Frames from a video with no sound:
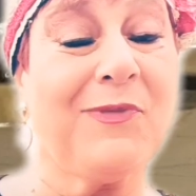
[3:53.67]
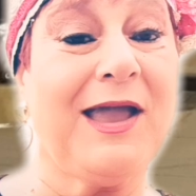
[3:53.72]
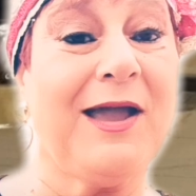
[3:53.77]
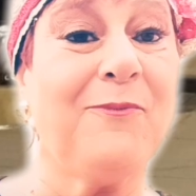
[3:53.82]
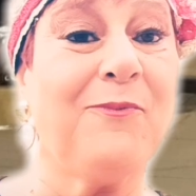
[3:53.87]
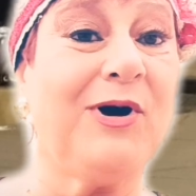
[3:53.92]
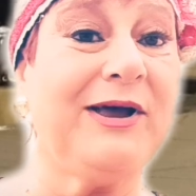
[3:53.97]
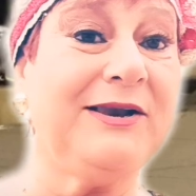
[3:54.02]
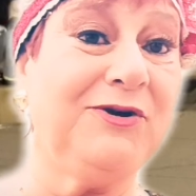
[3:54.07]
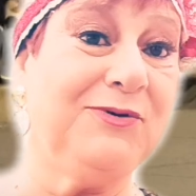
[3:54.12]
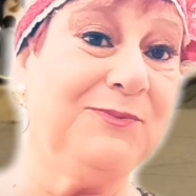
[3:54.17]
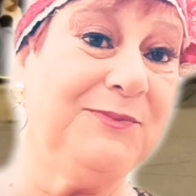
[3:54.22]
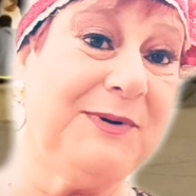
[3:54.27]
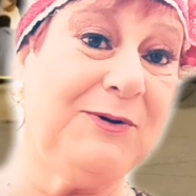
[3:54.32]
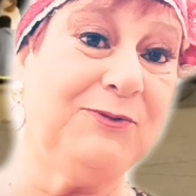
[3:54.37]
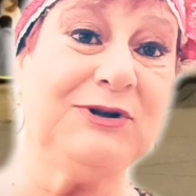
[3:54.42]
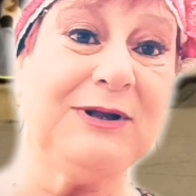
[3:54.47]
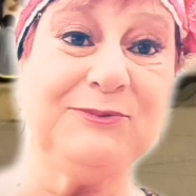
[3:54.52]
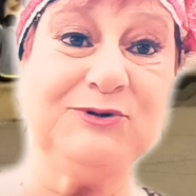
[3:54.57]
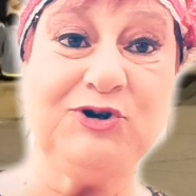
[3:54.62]
Pues me
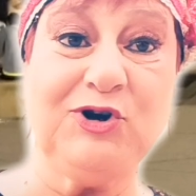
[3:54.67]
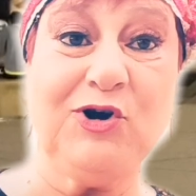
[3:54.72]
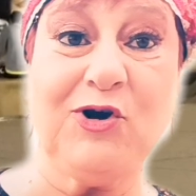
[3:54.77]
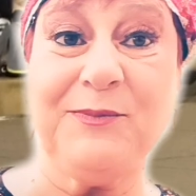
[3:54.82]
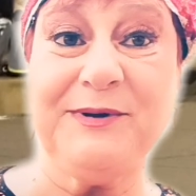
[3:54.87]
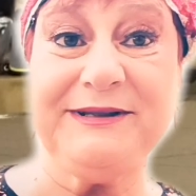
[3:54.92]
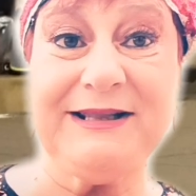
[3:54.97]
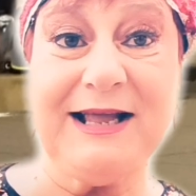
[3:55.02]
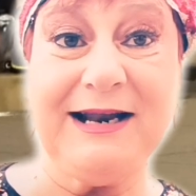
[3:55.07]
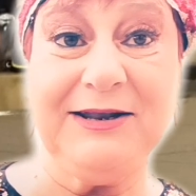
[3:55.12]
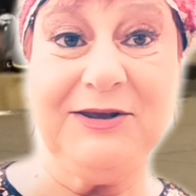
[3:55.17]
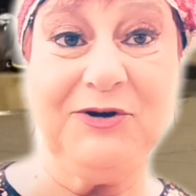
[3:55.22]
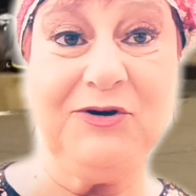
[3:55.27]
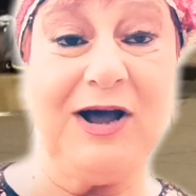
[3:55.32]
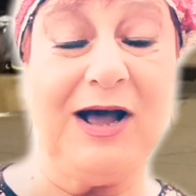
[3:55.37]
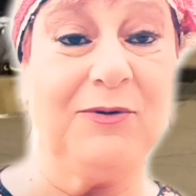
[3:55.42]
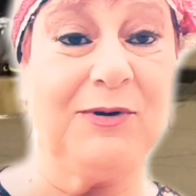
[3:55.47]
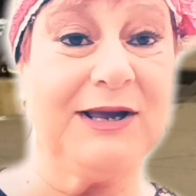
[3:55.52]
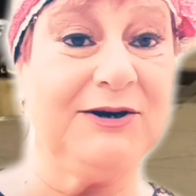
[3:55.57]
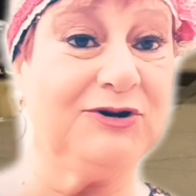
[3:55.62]
gustan mucho los comentarios,
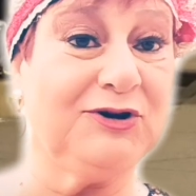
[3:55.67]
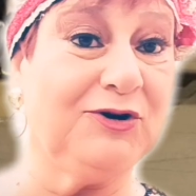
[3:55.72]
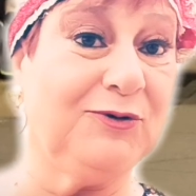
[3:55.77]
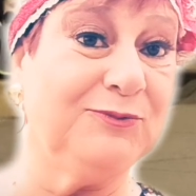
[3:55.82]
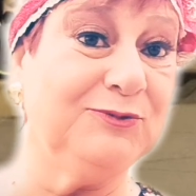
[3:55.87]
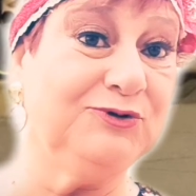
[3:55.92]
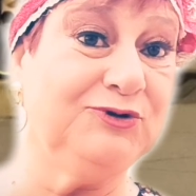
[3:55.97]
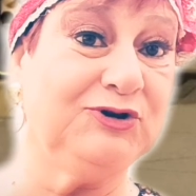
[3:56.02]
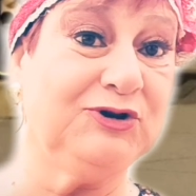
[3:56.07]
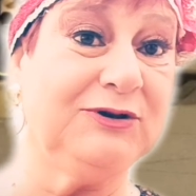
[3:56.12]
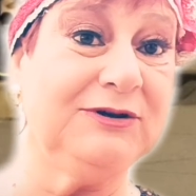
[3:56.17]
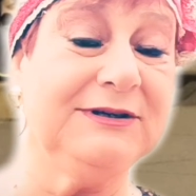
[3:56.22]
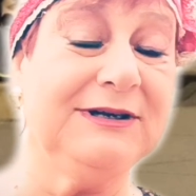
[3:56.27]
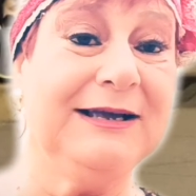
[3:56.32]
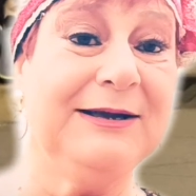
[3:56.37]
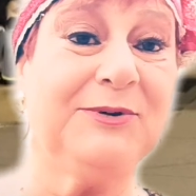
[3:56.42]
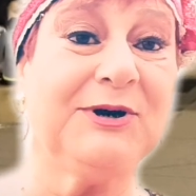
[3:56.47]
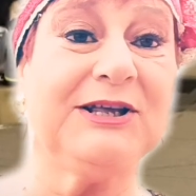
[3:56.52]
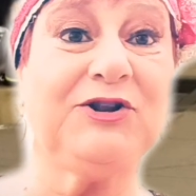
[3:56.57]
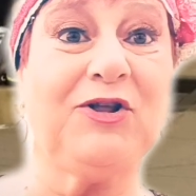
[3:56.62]
aunque no tengo muchos,
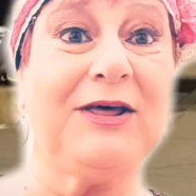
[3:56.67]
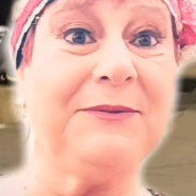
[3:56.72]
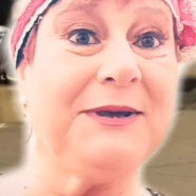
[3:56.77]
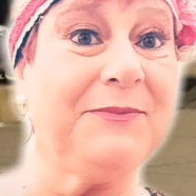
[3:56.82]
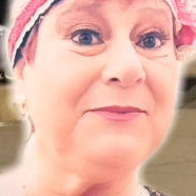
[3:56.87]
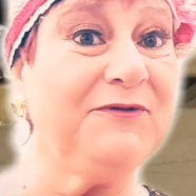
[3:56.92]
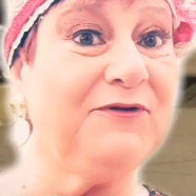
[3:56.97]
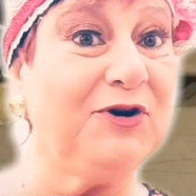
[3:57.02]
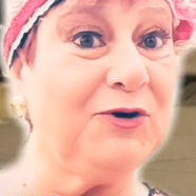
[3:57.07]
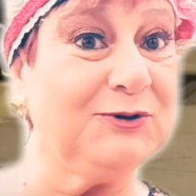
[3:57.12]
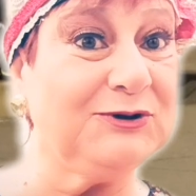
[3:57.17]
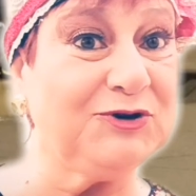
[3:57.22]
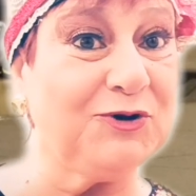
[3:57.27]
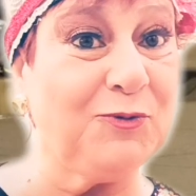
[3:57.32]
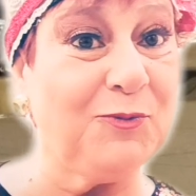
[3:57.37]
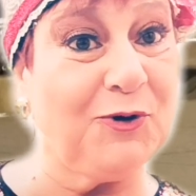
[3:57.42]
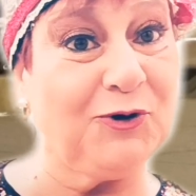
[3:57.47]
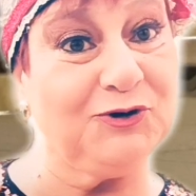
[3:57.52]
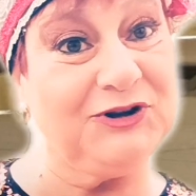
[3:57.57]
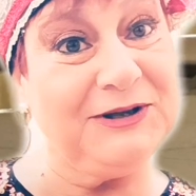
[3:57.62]
porque todavía mis followers
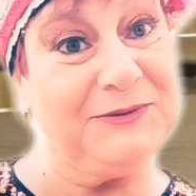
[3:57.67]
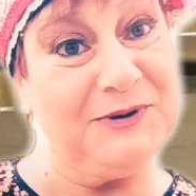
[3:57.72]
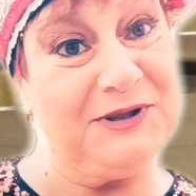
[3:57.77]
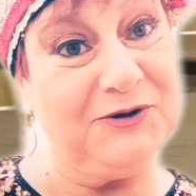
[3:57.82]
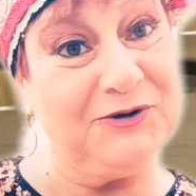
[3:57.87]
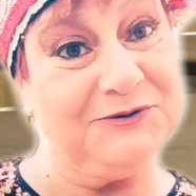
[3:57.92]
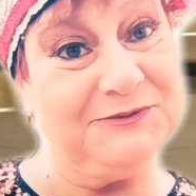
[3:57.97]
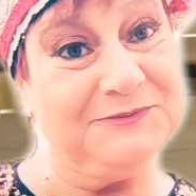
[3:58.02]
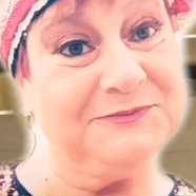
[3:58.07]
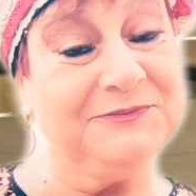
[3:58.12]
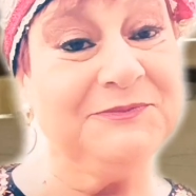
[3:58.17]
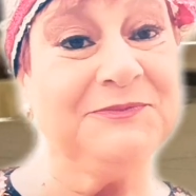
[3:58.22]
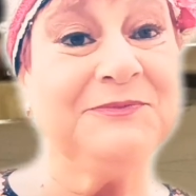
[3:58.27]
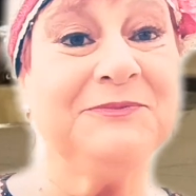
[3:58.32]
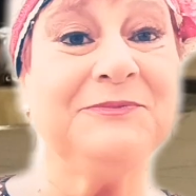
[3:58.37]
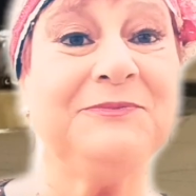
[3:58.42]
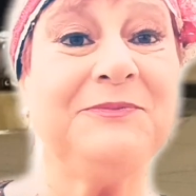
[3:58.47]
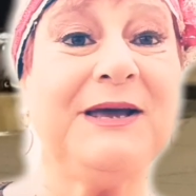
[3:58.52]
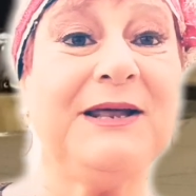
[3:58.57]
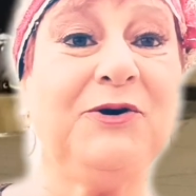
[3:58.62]
son un poco tímidos,
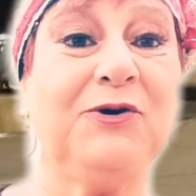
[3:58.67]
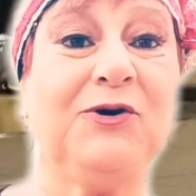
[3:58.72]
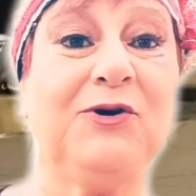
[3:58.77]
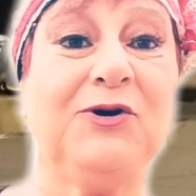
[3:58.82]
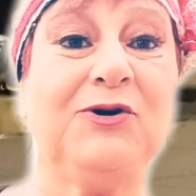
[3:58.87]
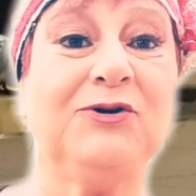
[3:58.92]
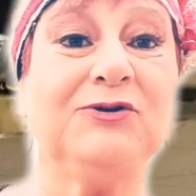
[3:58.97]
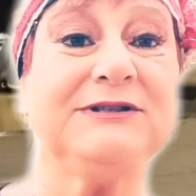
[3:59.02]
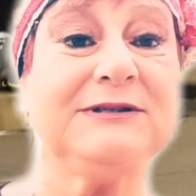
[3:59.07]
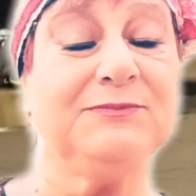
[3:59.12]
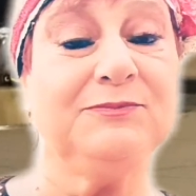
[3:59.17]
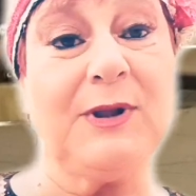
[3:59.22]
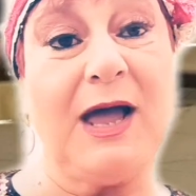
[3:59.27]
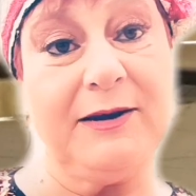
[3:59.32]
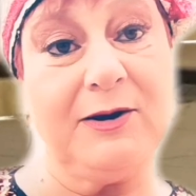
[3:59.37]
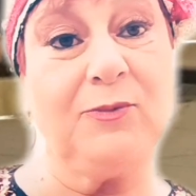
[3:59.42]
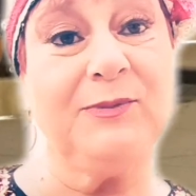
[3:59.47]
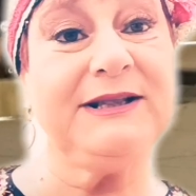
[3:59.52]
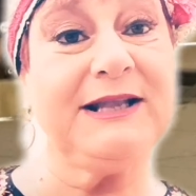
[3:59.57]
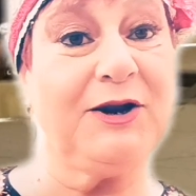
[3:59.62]
pero no
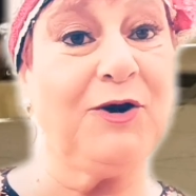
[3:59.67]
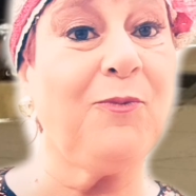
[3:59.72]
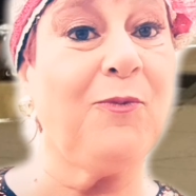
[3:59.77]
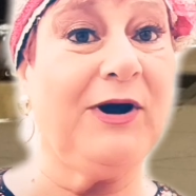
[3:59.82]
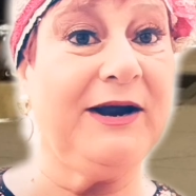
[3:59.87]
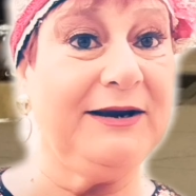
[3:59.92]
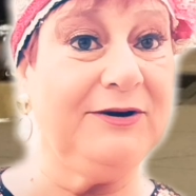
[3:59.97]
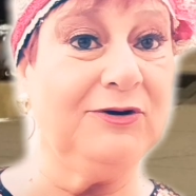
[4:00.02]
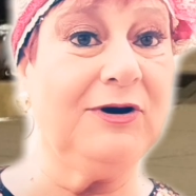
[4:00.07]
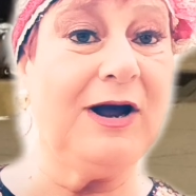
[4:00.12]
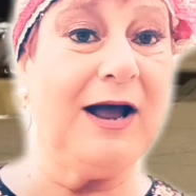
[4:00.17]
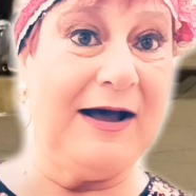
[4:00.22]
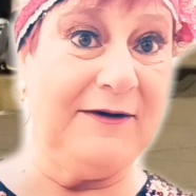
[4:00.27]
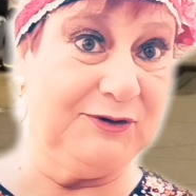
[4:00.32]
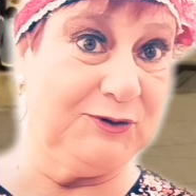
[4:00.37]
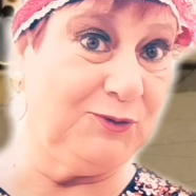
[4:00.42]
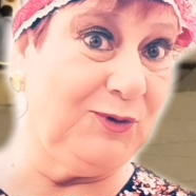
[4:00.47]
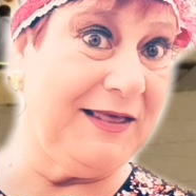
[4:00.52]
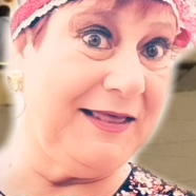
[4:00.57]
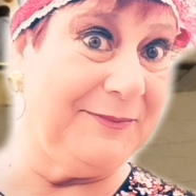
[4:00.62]
hay comentarios buenos,
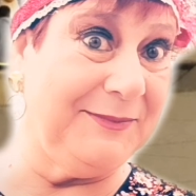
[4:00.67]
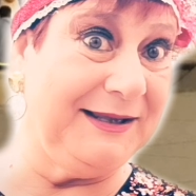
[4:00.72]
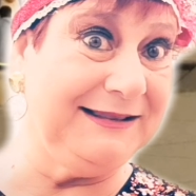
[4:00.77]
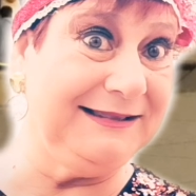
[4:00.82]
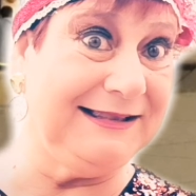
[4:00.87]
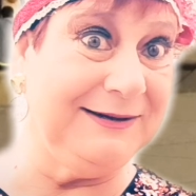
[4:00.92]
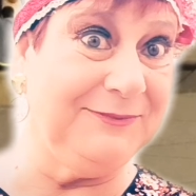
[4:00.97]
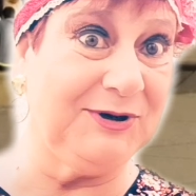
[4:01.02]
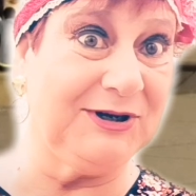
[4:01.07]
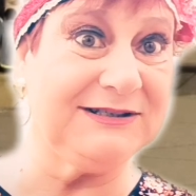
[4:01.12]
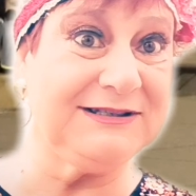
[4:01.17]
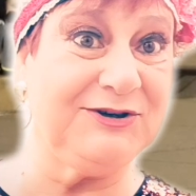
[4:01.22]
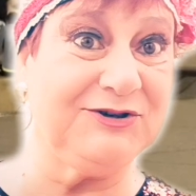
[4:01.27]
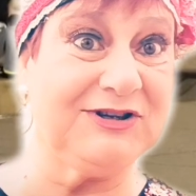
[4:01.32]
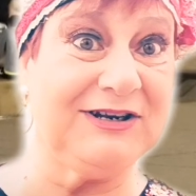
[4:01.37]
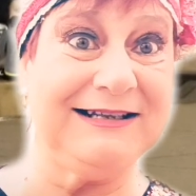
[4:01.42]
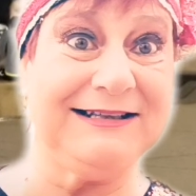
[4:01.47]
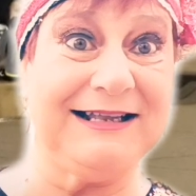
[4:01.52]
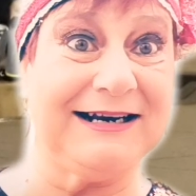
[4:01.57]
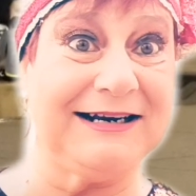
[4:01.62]
afortunadamente, porque si no
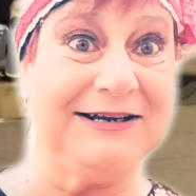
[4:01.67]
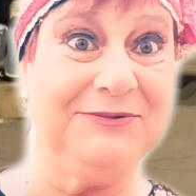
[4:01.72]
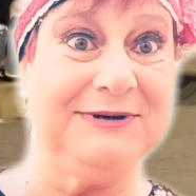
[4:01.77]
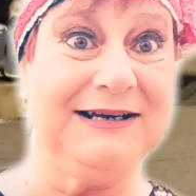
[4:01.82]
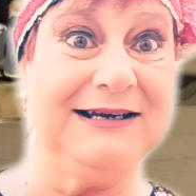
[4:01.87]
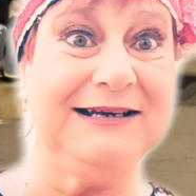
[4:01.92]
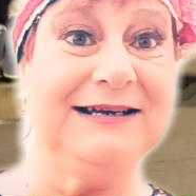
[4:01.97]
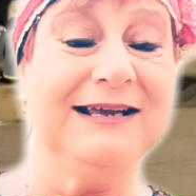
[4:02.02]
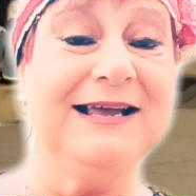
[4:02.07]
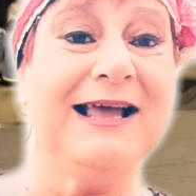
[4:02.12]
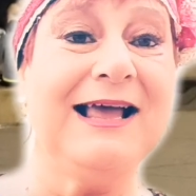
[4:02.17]
sería terrible.